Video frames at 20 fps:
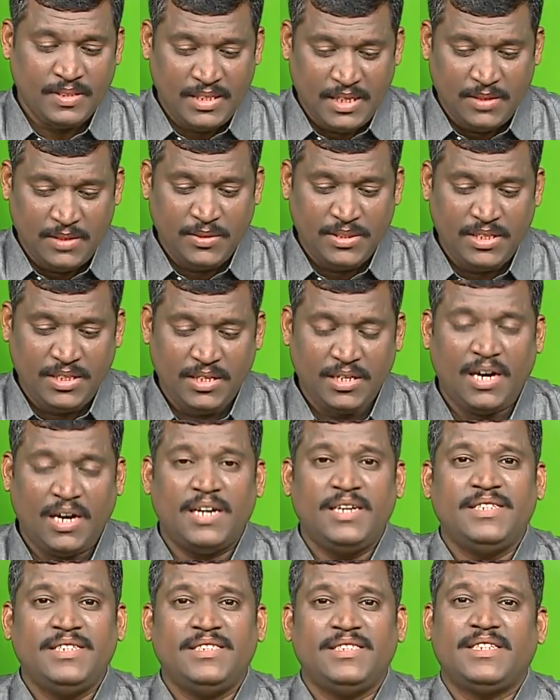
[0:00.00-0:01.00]
இருபத்தி
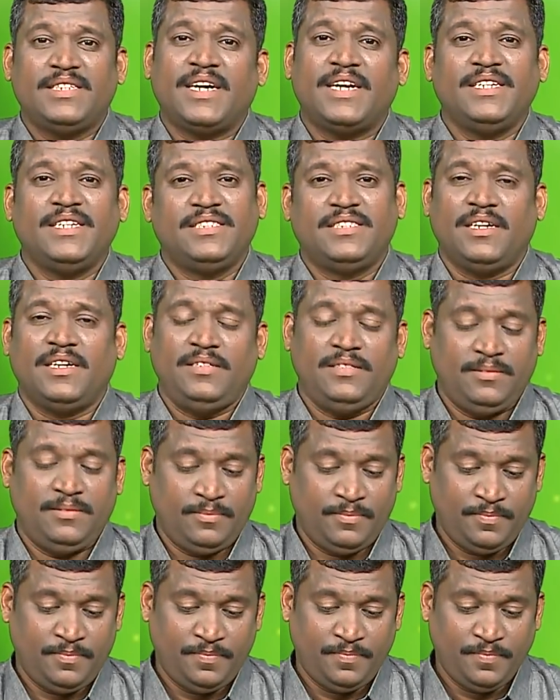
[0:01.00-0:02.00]
நாலு கடுக்காய்
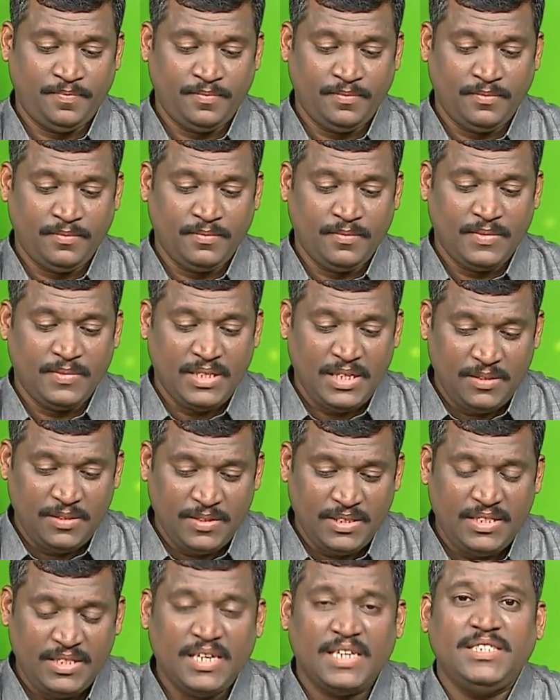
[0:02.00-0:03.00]

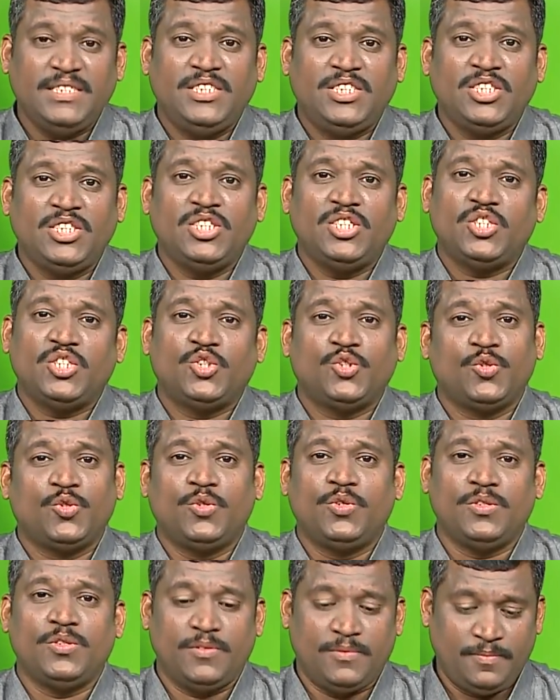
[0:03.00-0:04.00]
இருபத்தி அஞ்சு
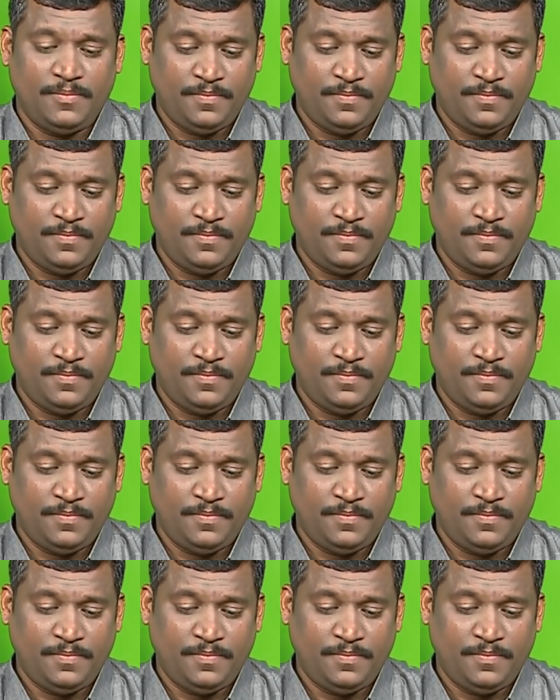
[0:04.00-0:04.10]
சுக்கு